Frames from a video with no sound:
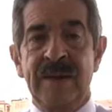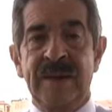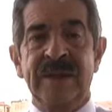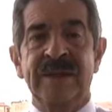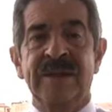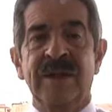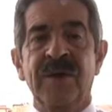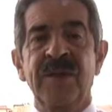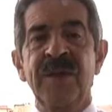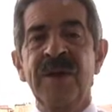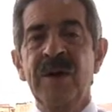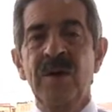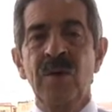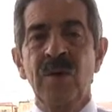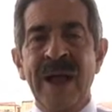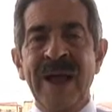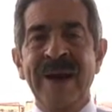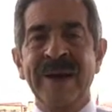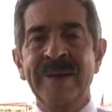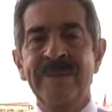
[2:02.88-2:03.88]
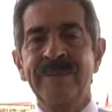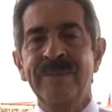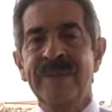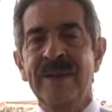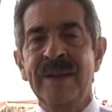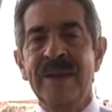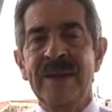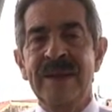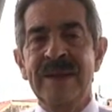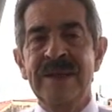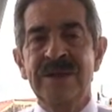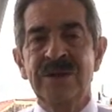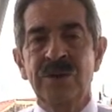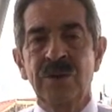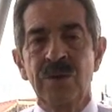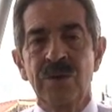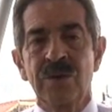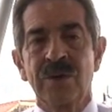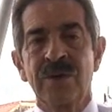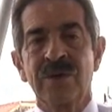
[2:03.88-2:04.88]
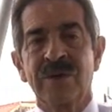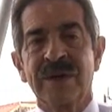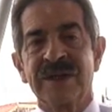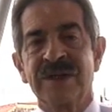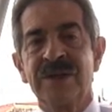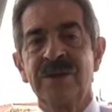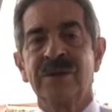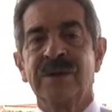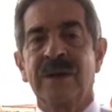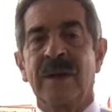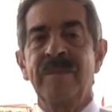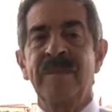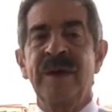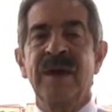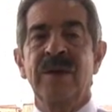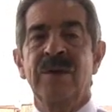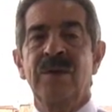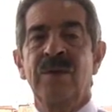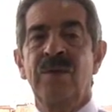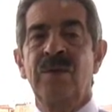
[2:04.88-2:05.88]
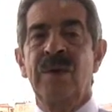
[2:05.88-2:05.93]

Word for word: Y en tercer lugar, esto yo creo que ha sido también